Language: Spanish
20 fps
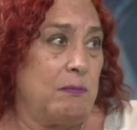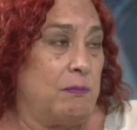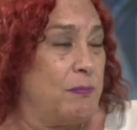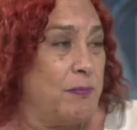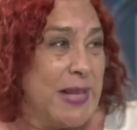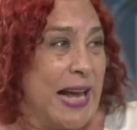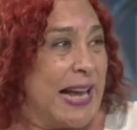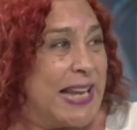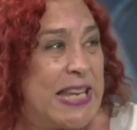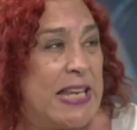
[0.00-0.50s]

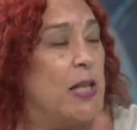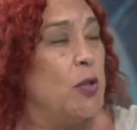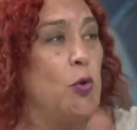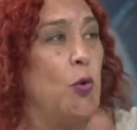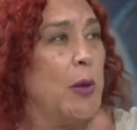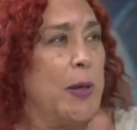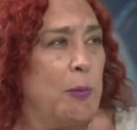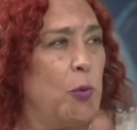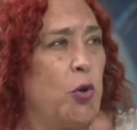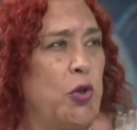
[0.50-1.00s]
Ahí
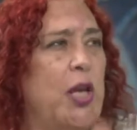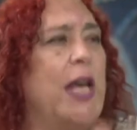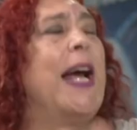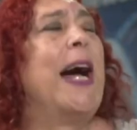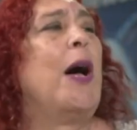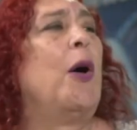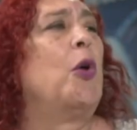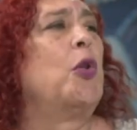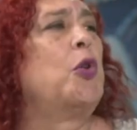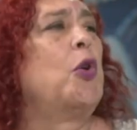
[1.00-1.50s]
no hemos
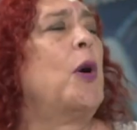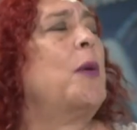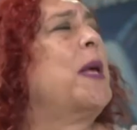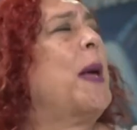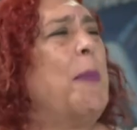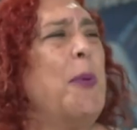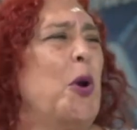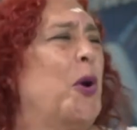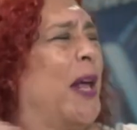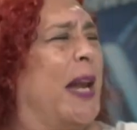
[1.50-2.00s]
llegado todavía,
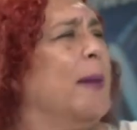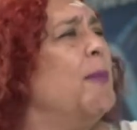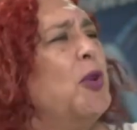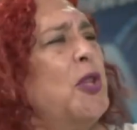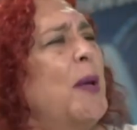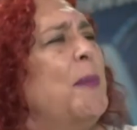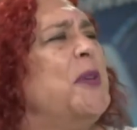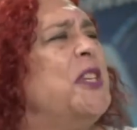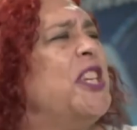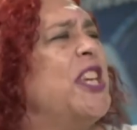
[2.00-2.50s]
pero queremos
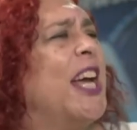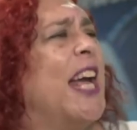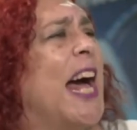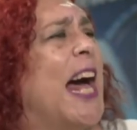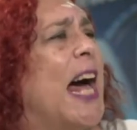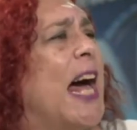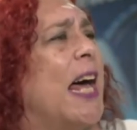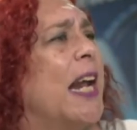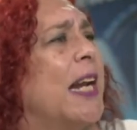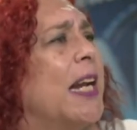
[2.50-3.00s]
también
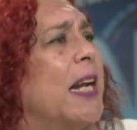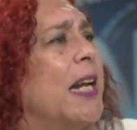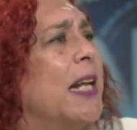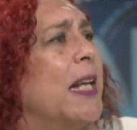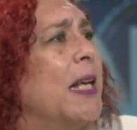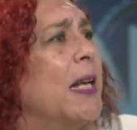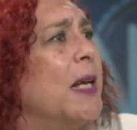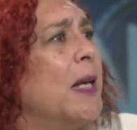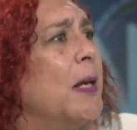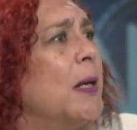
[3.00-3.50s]
llegar.
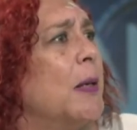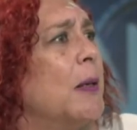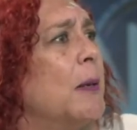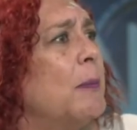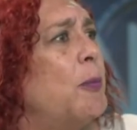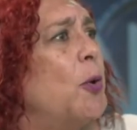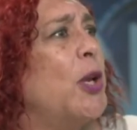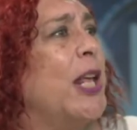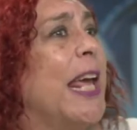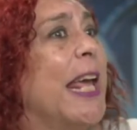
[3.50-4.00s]

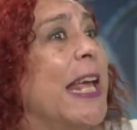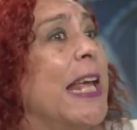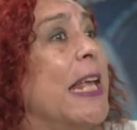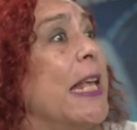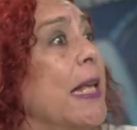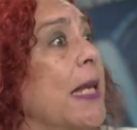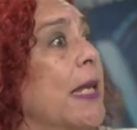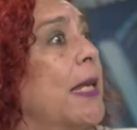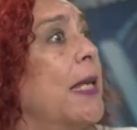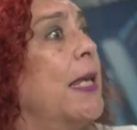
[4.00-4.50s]
Porque,
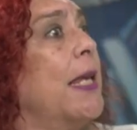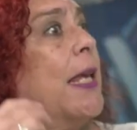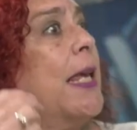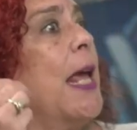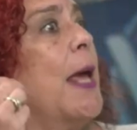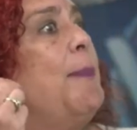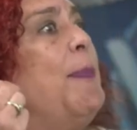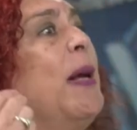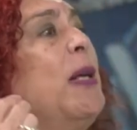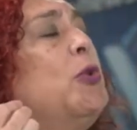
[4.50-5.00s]

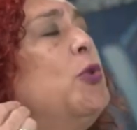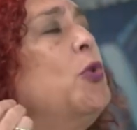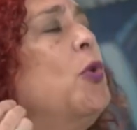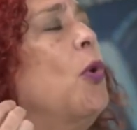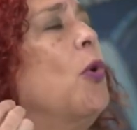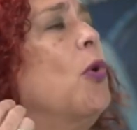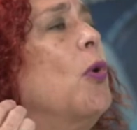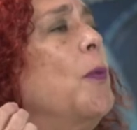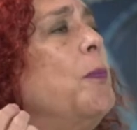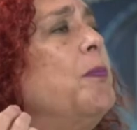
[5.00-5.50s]
¿qué pasó?
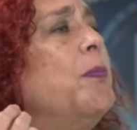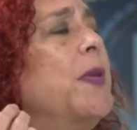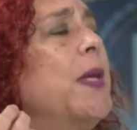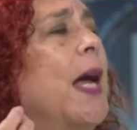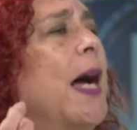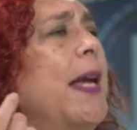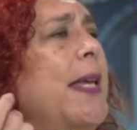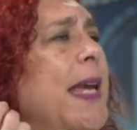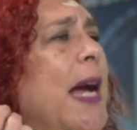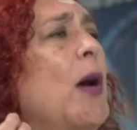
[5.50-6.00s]

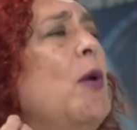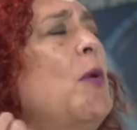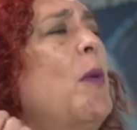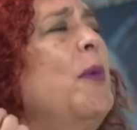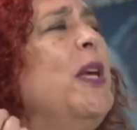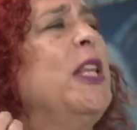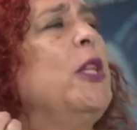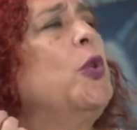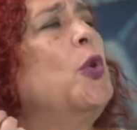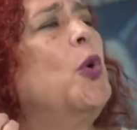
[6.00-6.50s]
Ha llegado el
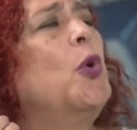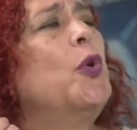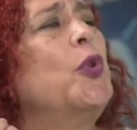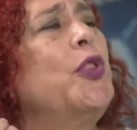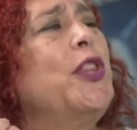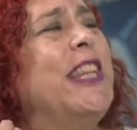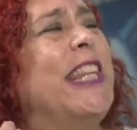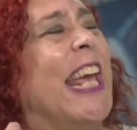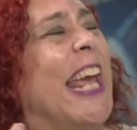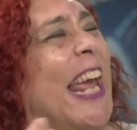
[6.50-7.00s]
momento
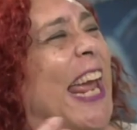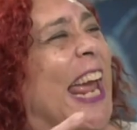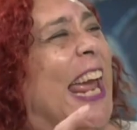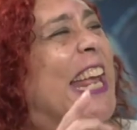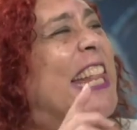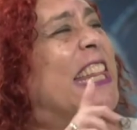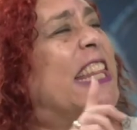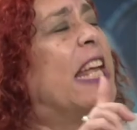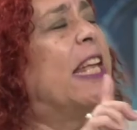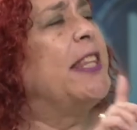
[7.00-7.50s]
de
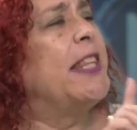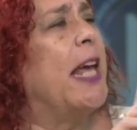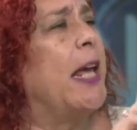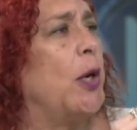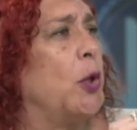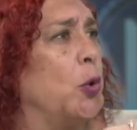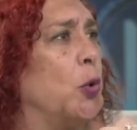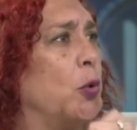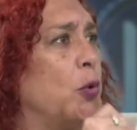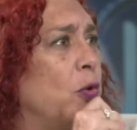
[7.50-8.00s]

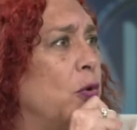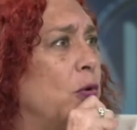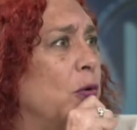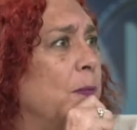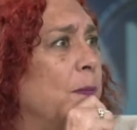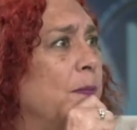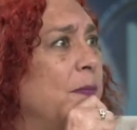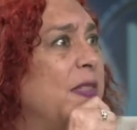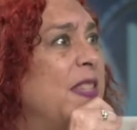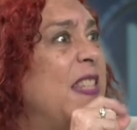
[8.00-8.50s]
entendernos,
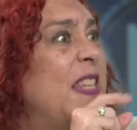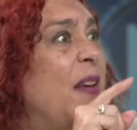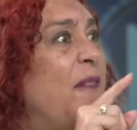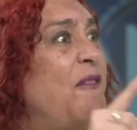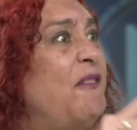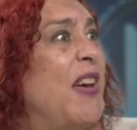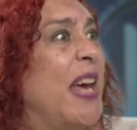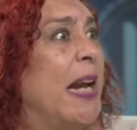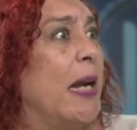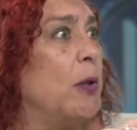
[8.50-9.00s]
de
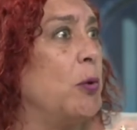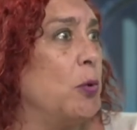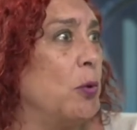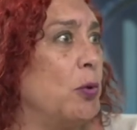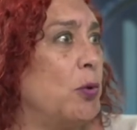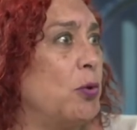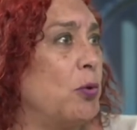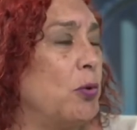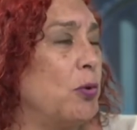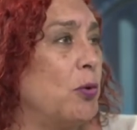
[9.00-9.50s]

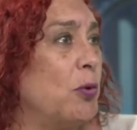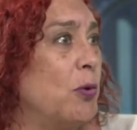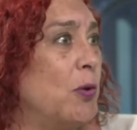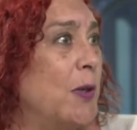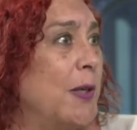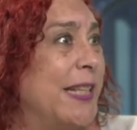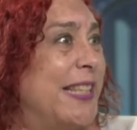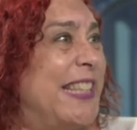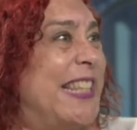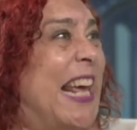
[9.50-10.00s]
vernos,
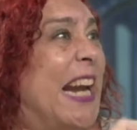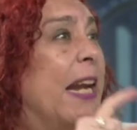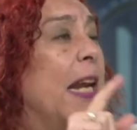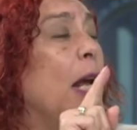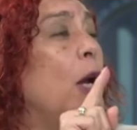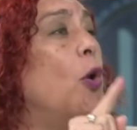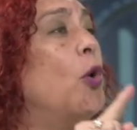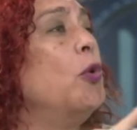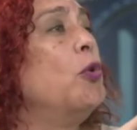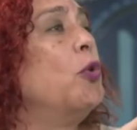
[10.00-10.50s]
de
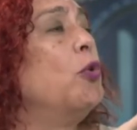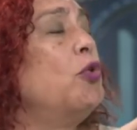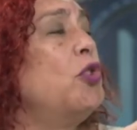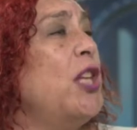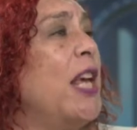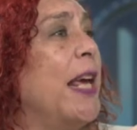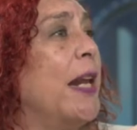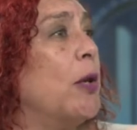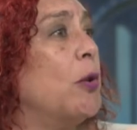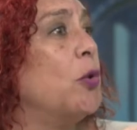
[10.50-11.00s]

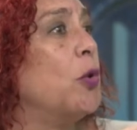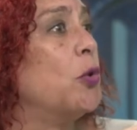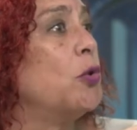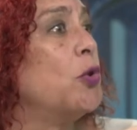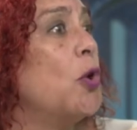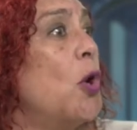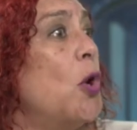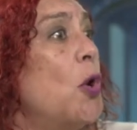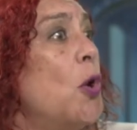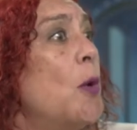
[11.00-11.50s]
reconocernos,
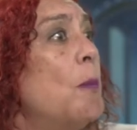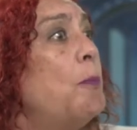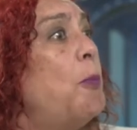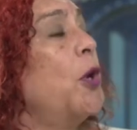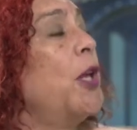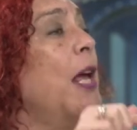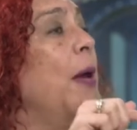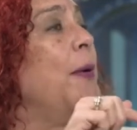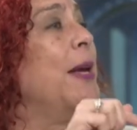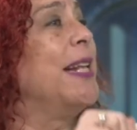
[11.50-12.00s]

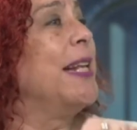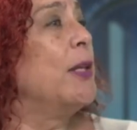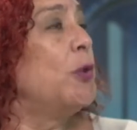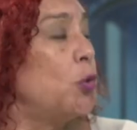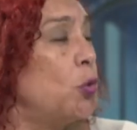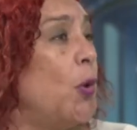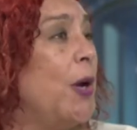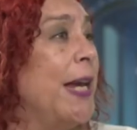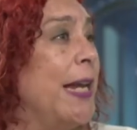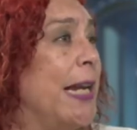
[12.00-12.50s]
porque
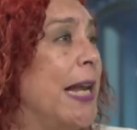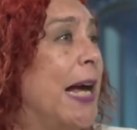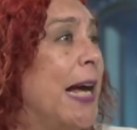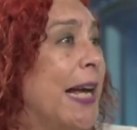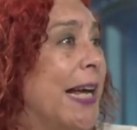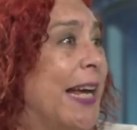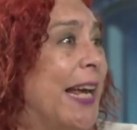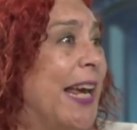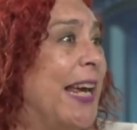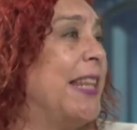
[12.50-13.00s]
Venezuela
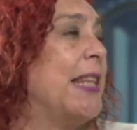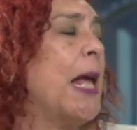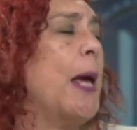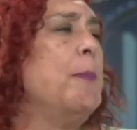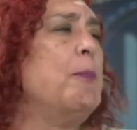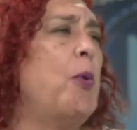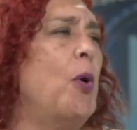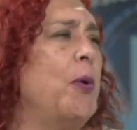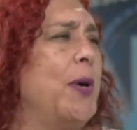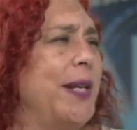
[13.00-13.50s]
está
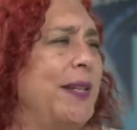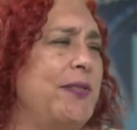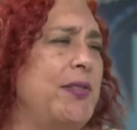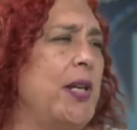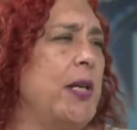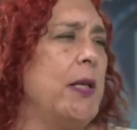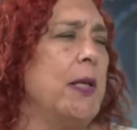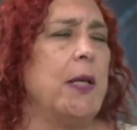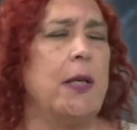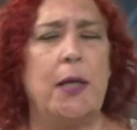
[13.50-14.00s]

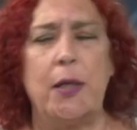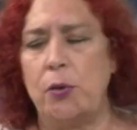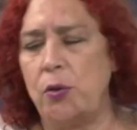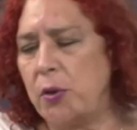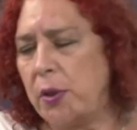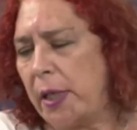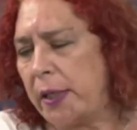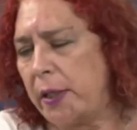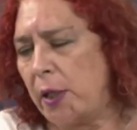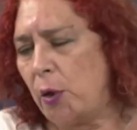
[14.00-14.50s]
empobrecida, eso
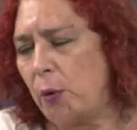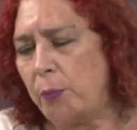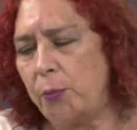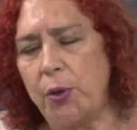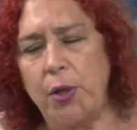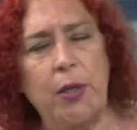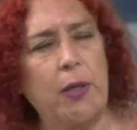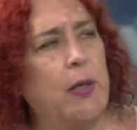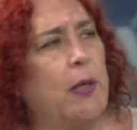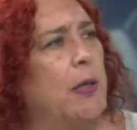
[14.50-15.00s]
nadie lo
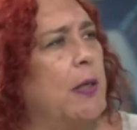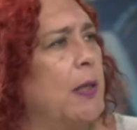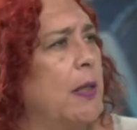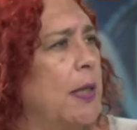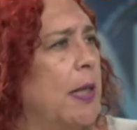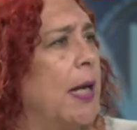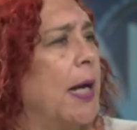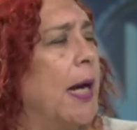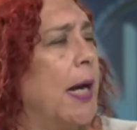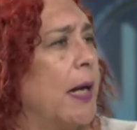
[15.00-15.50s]
puede
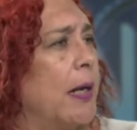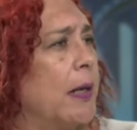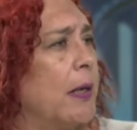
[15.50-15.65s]
negar.